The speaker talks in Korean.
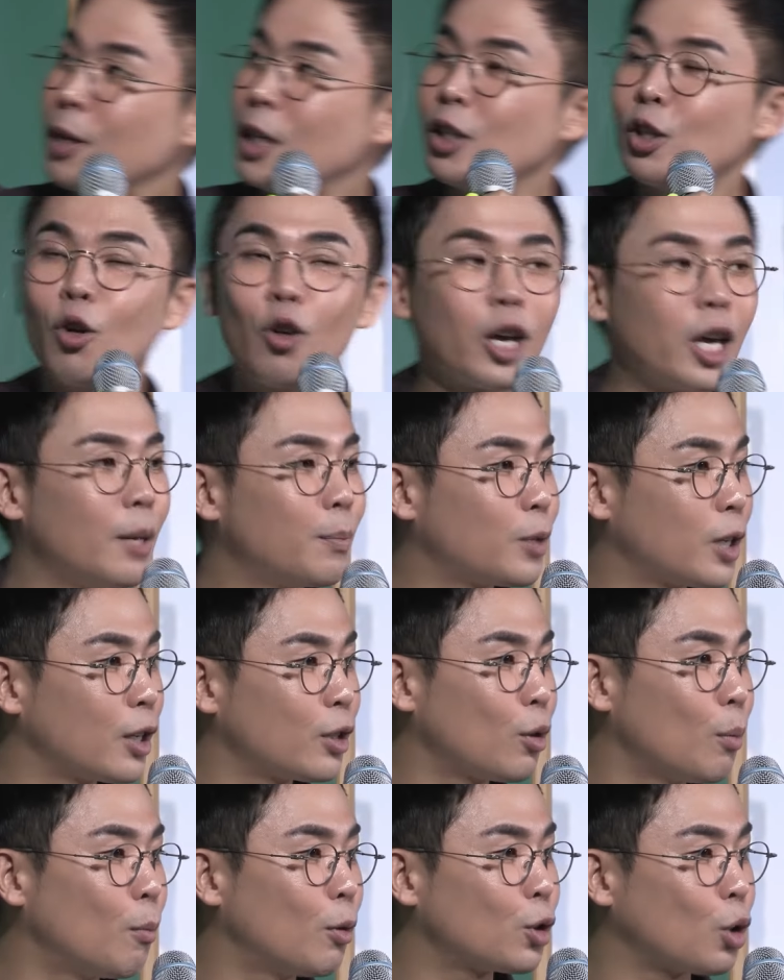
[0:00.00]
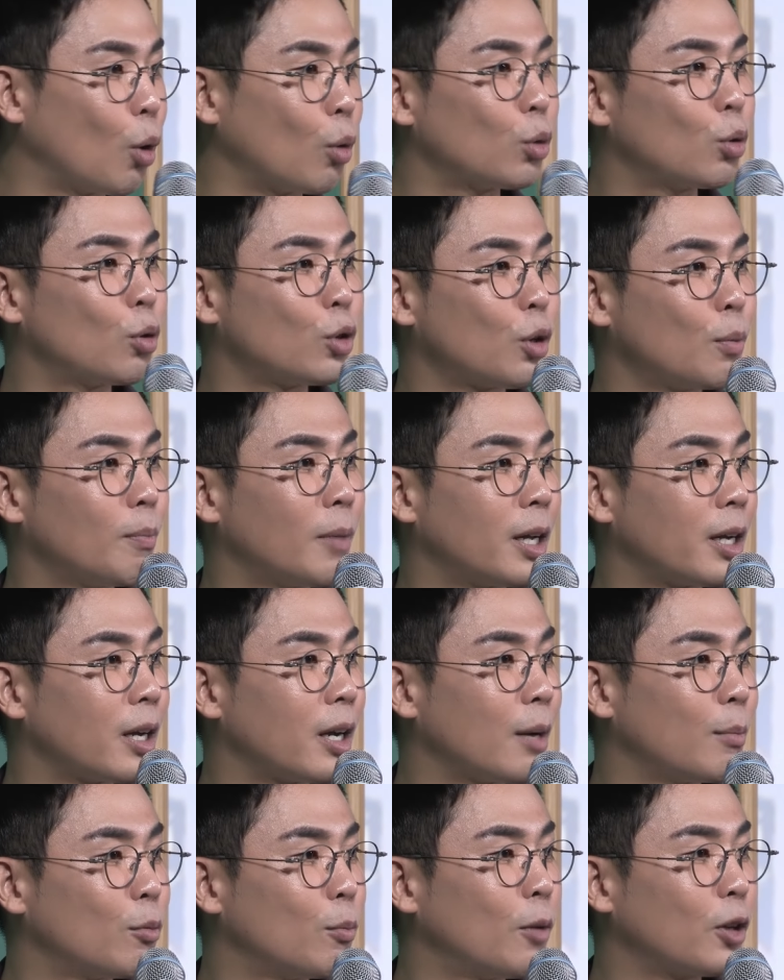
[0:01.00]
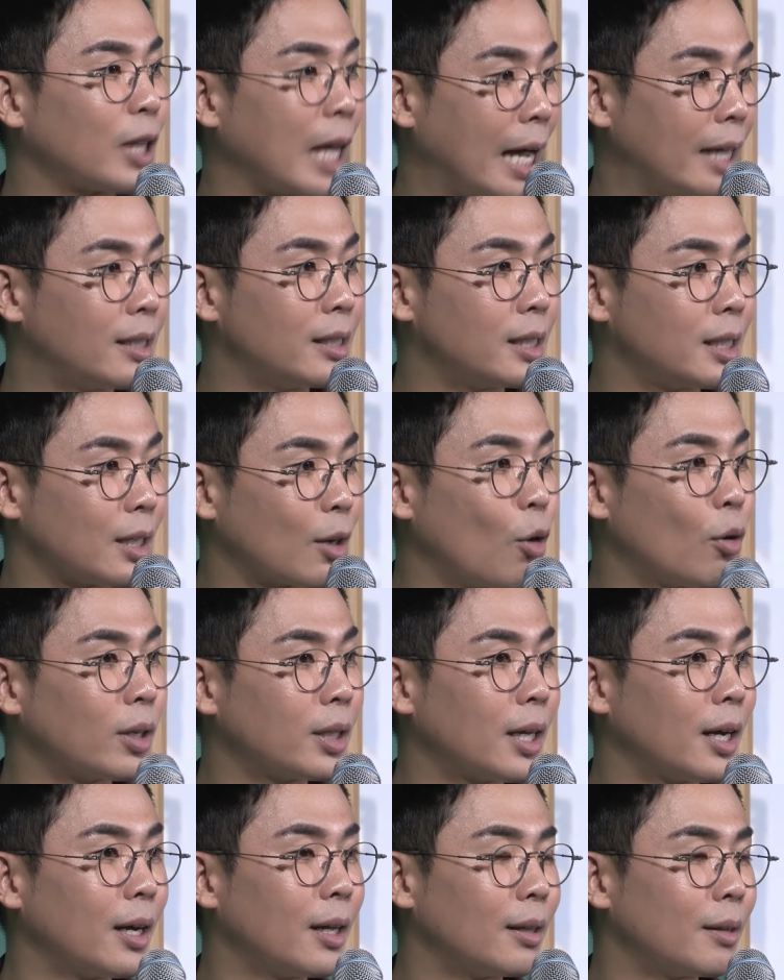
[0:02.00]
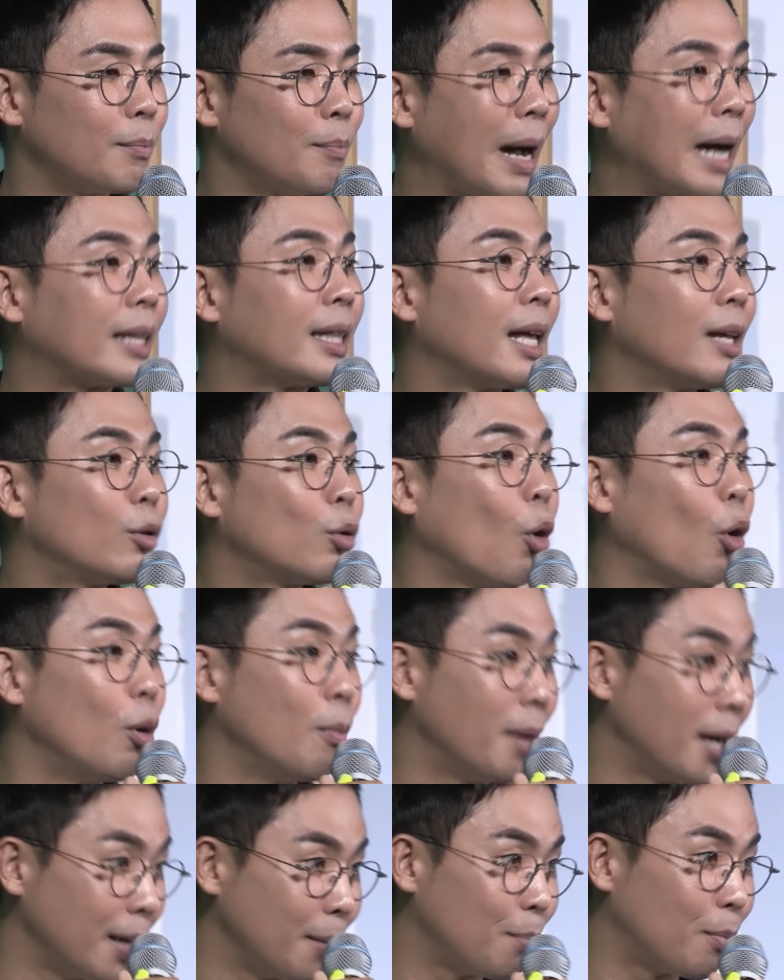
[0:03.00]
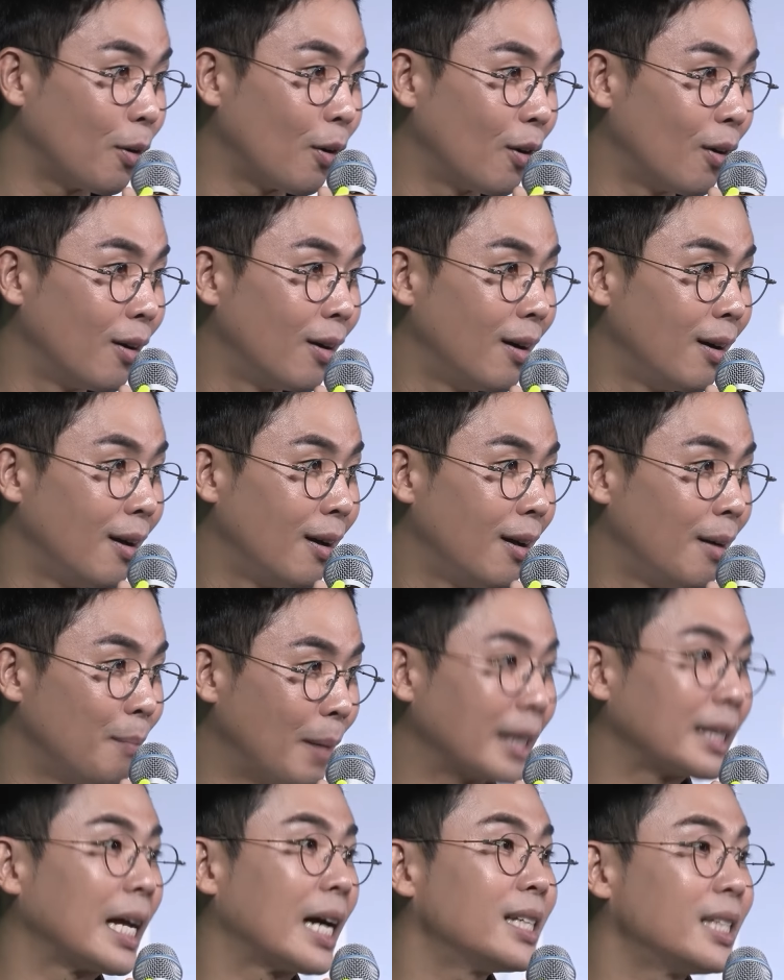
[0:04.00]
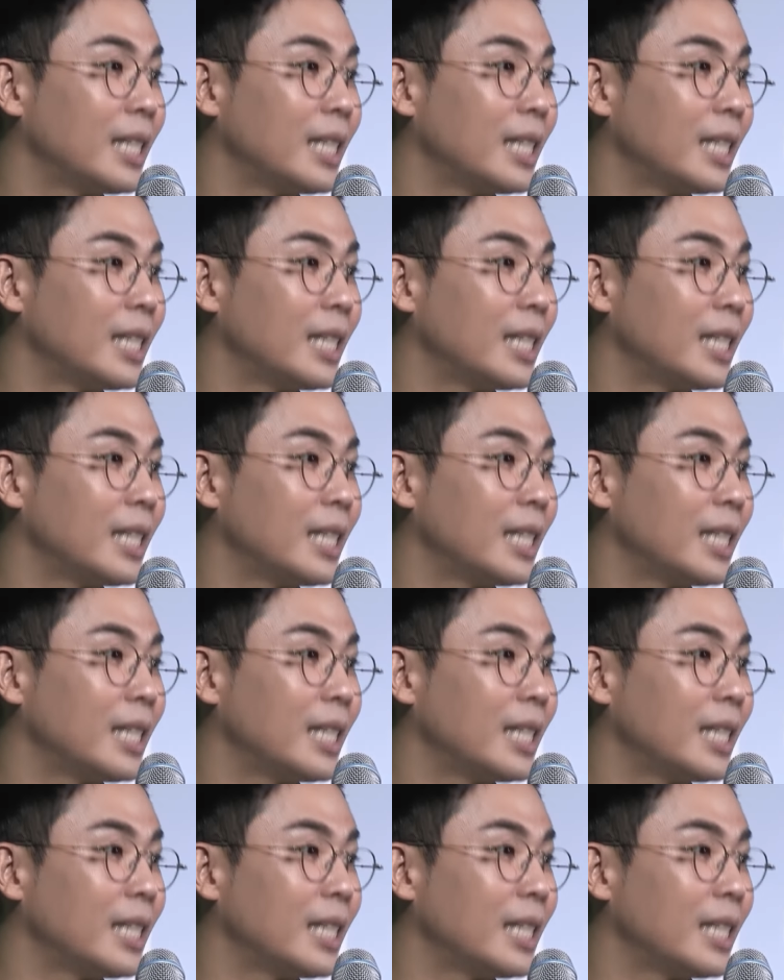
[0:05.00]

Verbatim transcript: 이성계 입장에서 뭐 정도전 말이라면 뭐다 뭐 듣지. 거기다가 막내는 또 얼마 이뻐. 막내가